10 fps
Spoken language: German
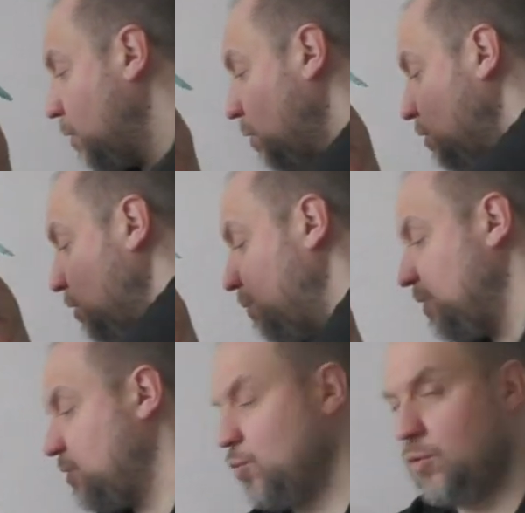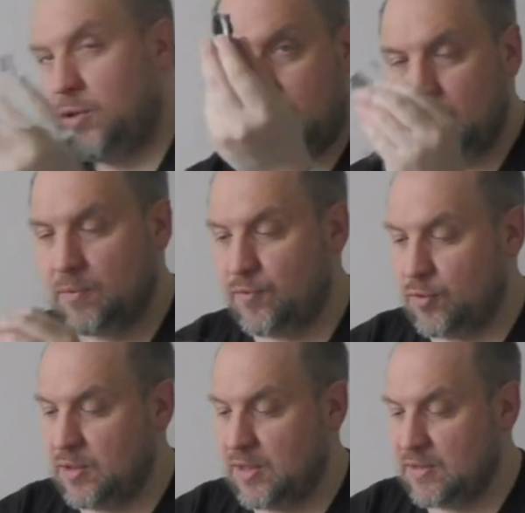Und die Pistole
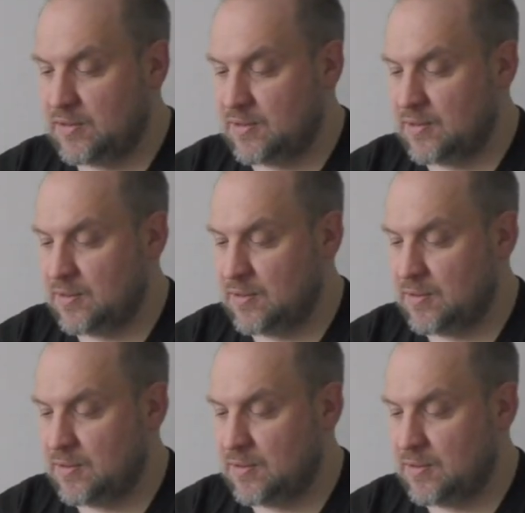würde jetzt